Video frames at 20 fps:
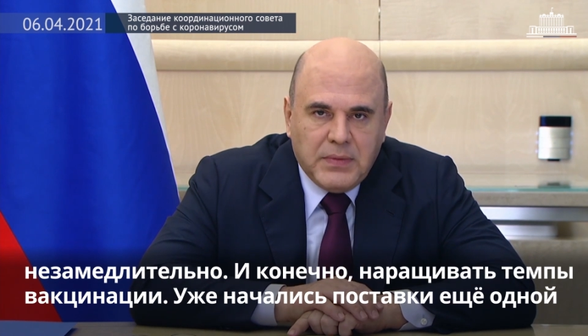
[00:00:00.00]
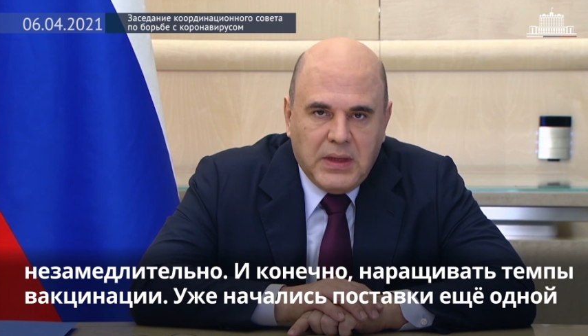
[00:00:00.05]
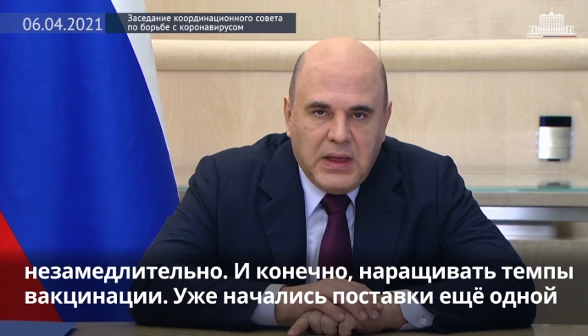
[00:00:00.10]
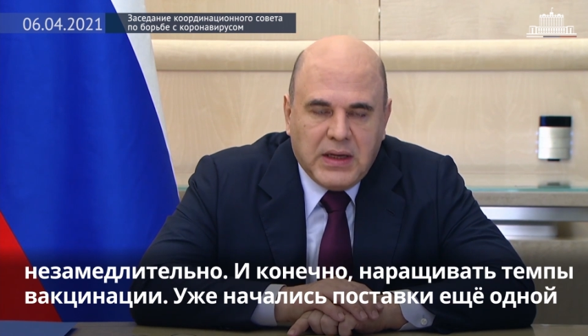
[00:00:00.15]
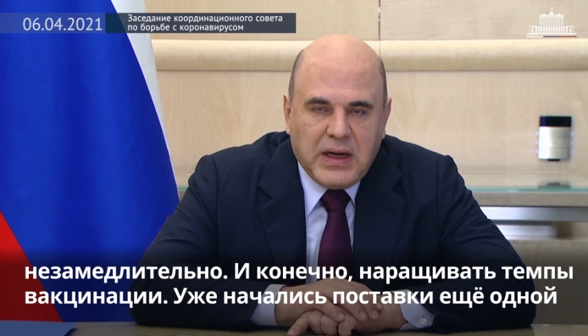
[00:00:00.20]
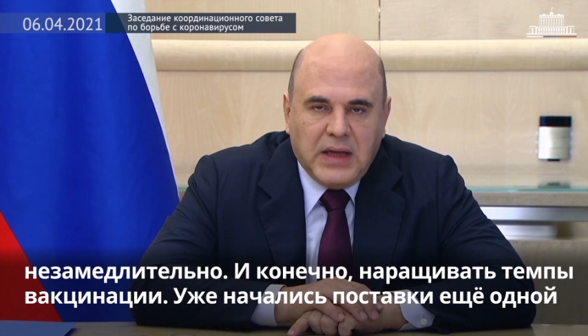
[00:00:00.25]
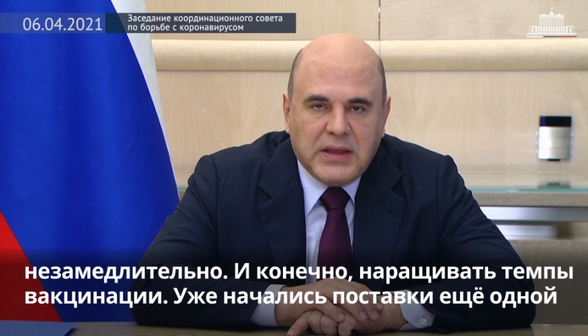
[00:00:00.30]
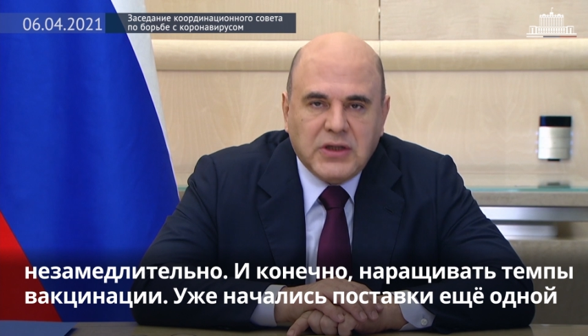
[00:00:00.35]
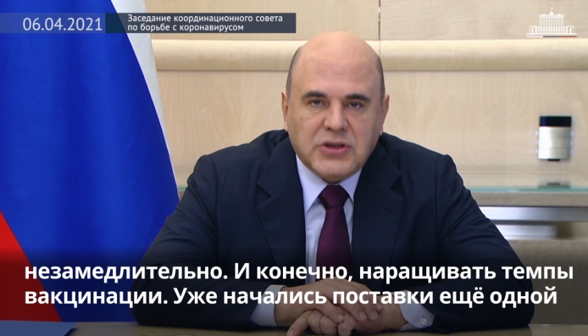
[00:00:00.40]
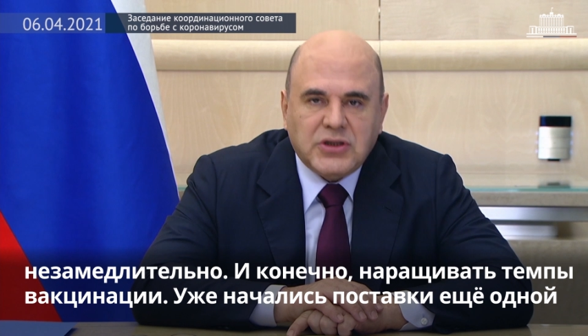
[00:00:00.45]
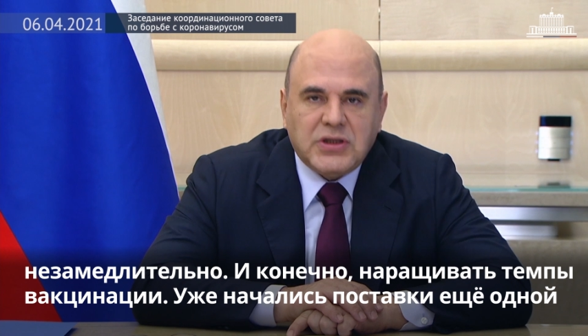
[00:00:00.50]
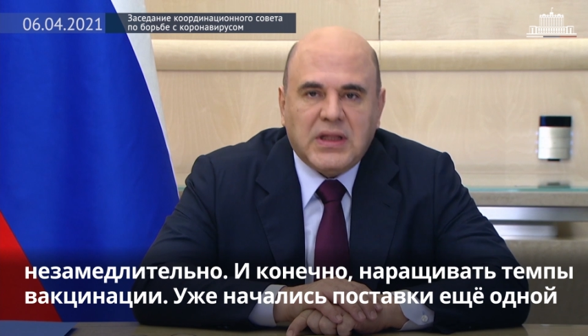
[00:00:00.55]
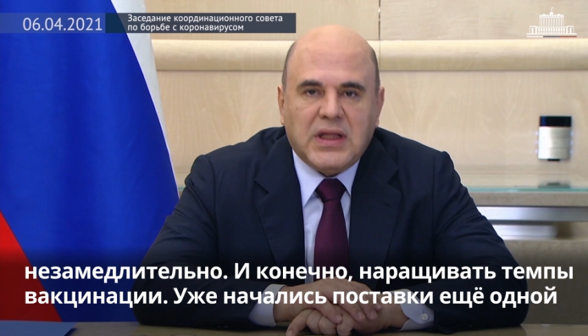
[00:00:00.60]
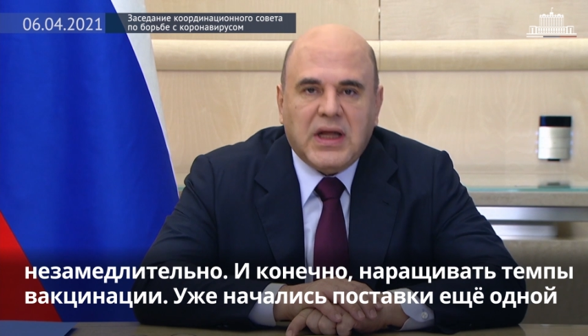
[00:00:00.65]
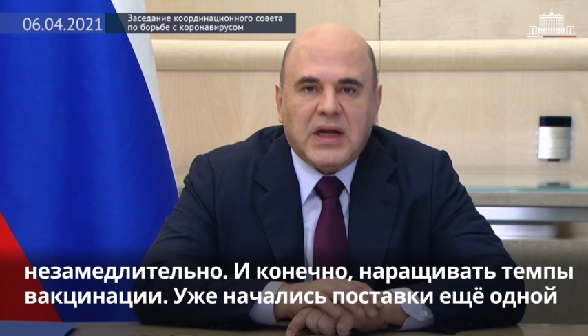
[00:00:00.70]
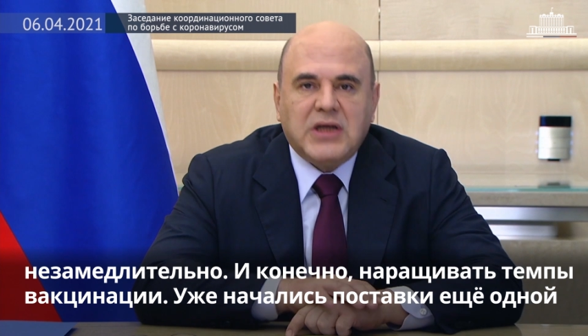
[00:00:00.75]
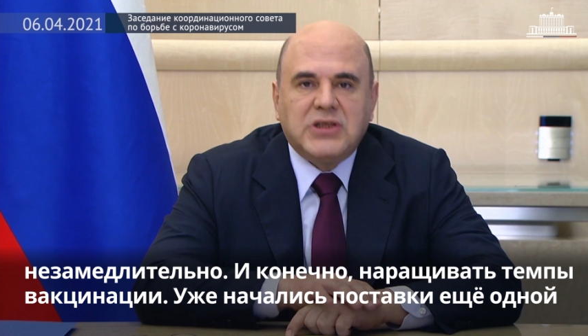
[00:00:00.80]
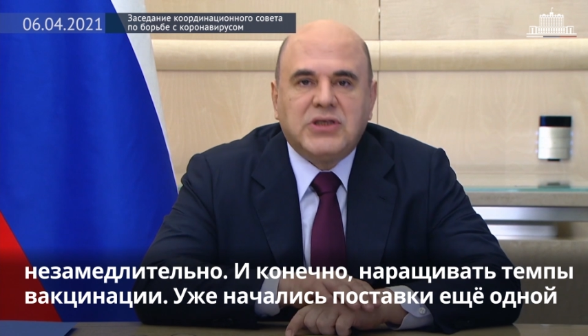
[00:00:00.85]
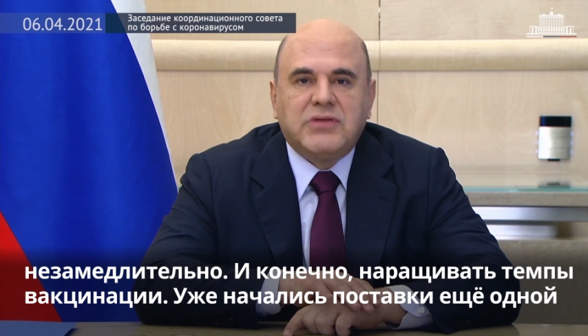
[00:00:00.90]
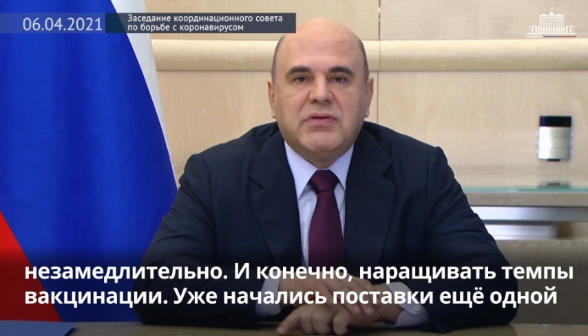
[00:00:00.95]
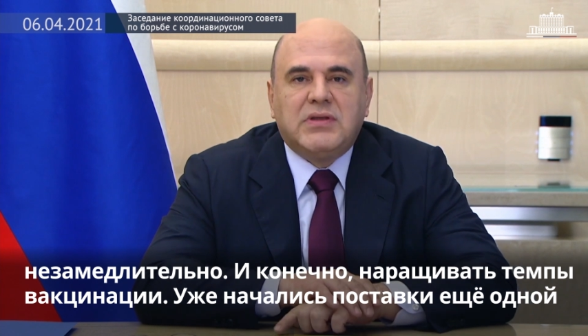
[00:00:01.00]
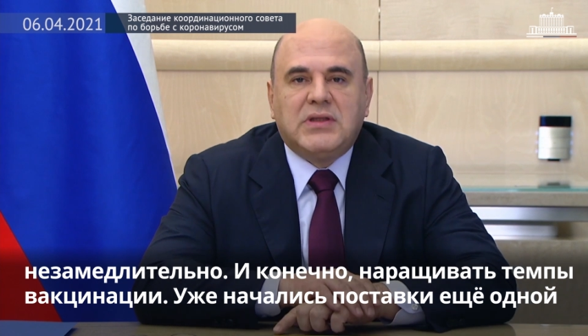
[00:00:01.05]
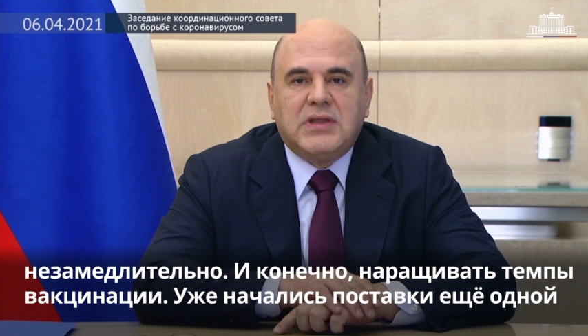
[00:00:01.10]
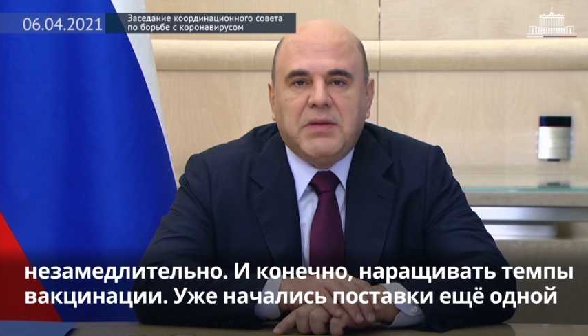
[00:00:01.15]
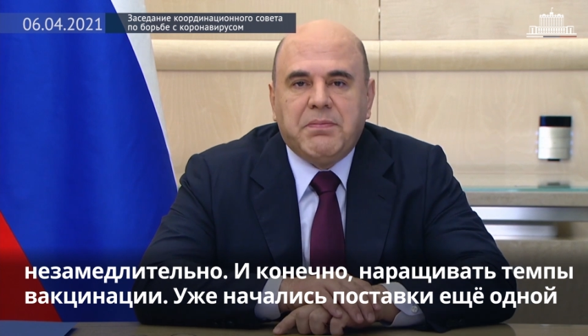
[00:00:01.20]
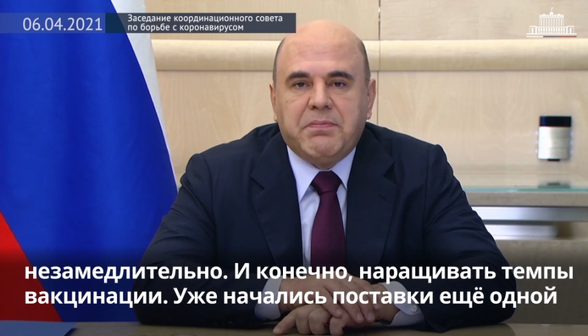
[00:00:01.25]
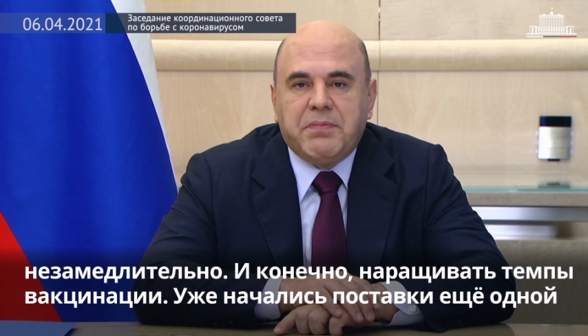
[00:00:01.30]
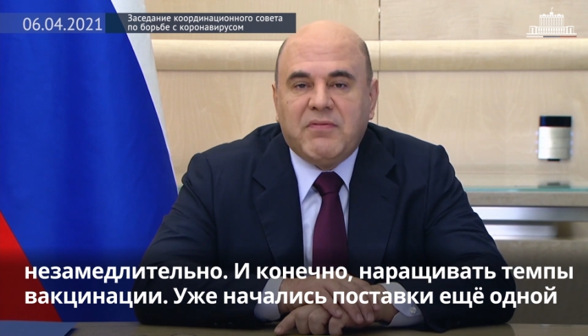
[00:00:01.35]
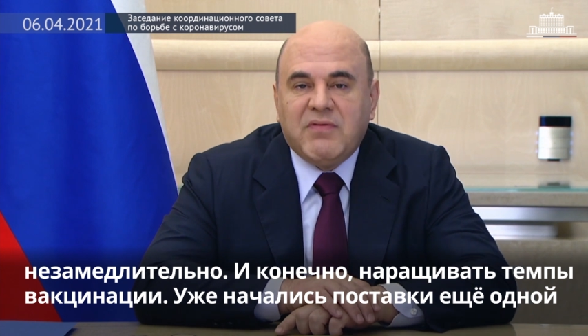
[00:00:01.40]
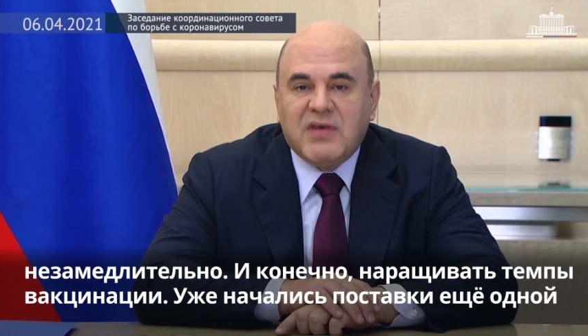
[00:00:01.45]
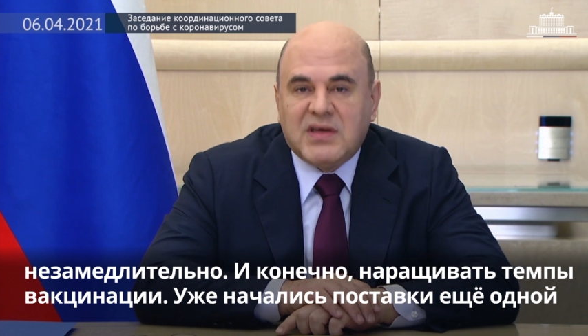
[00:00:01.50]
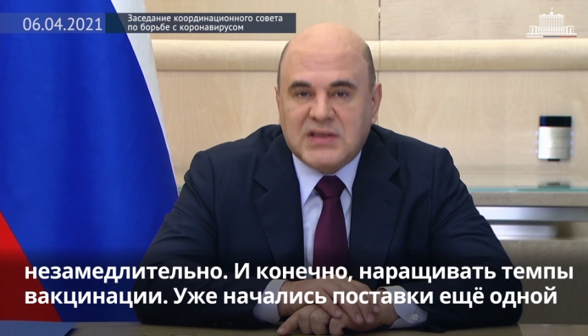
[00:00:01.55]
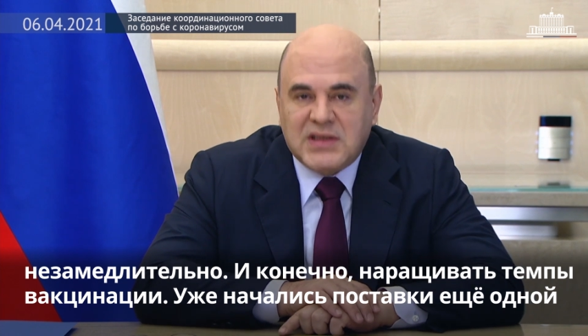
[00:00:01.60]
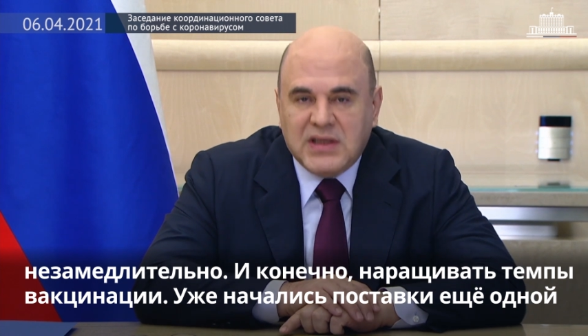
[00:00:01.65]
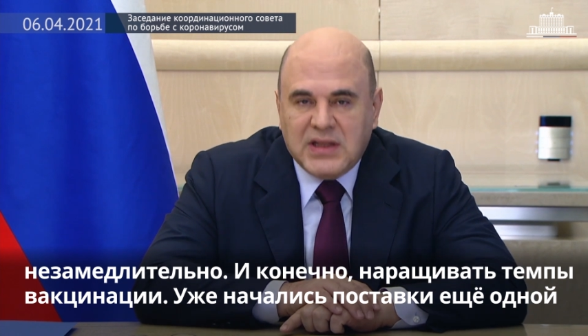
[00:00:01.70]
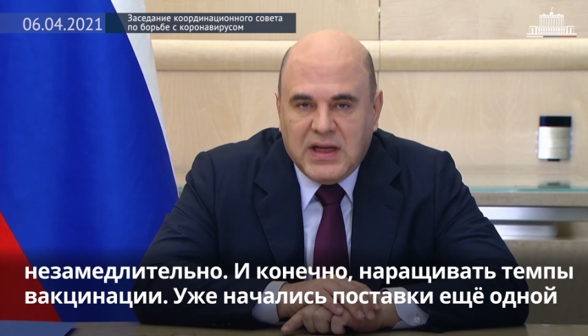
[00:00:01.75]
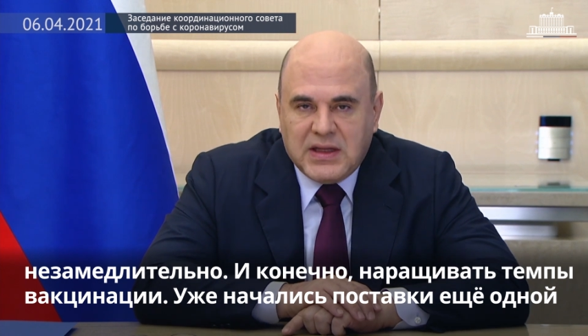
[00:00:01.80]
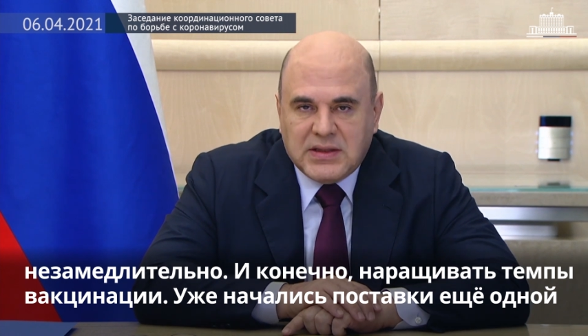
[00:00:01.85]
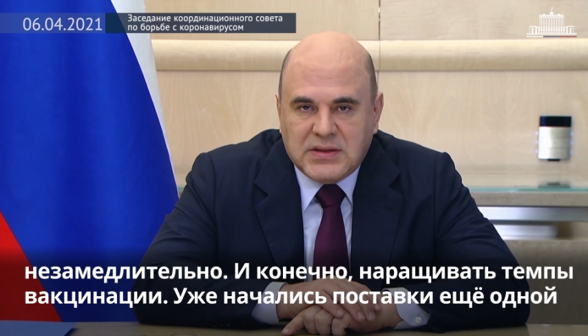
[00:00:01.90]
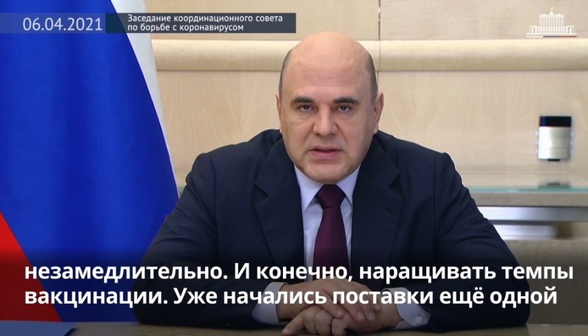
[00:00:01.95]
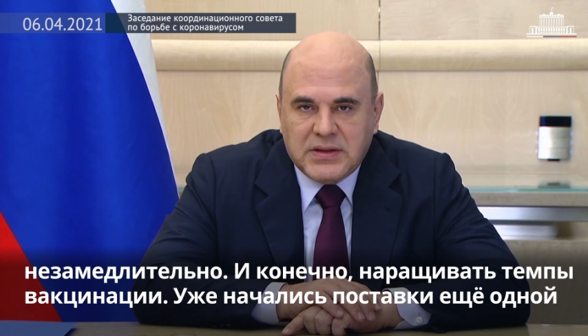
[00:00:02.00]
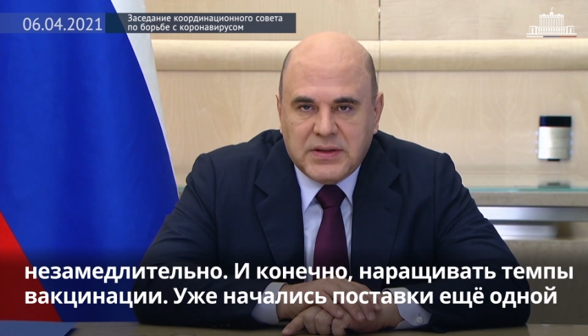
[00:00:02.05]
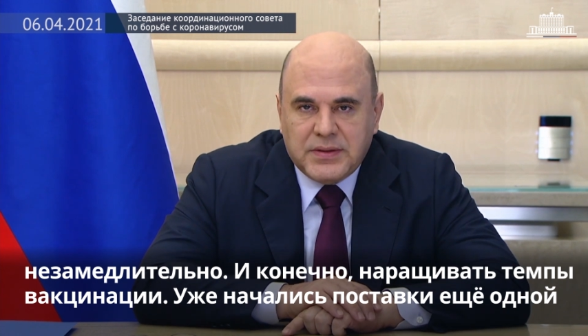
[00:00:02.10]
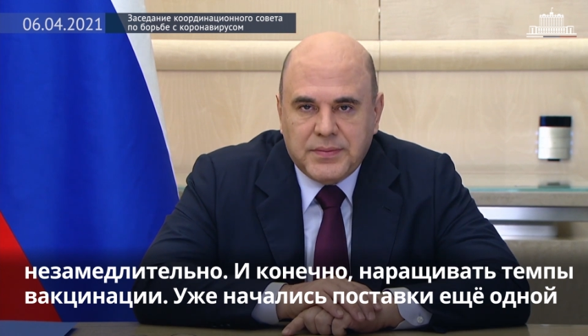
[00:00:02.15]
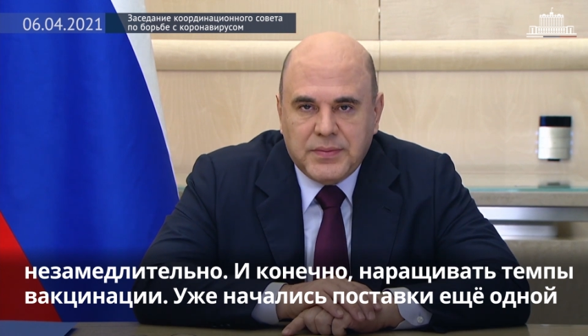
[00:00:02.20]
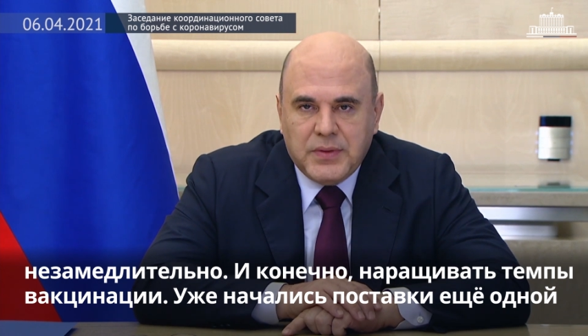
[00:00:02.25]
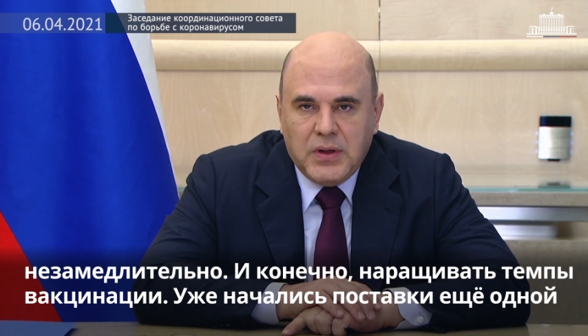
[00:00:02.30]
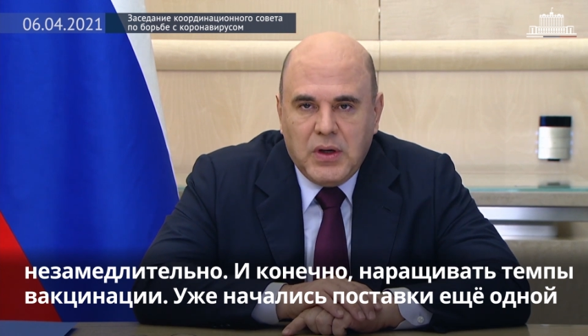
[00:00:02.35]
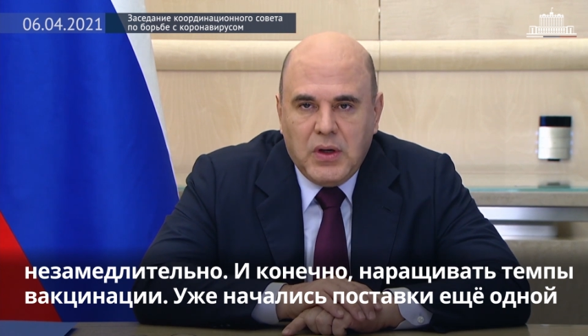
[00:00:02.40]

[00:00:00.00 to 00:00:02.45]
И, конечно, наращивать темпы вакцинации.